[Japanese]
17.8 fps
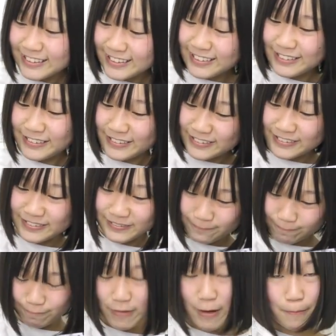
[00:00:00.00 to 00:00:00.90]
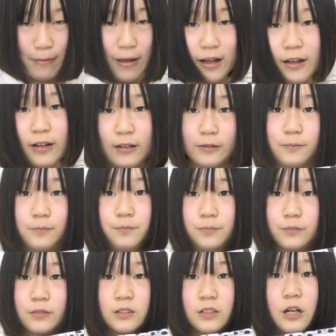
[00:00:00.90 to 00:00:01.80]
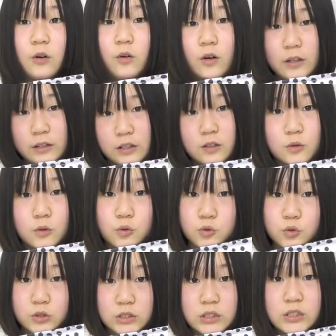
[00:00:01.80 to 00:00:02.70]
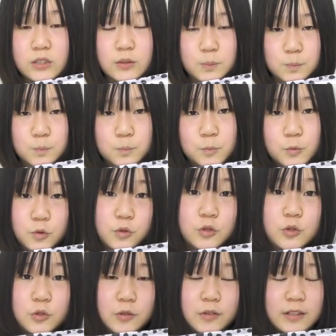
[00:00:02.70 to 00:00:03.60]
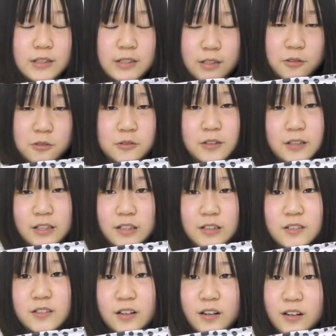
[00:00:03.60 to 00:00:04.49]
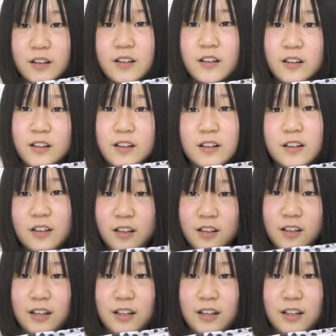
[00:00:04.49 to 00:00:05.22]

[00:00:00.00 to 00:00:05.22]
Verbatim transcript: 映えないけどまあこれはこれで素敵よ、ね、かわいい本当に、うんうん、モノクロ私憧れてるからね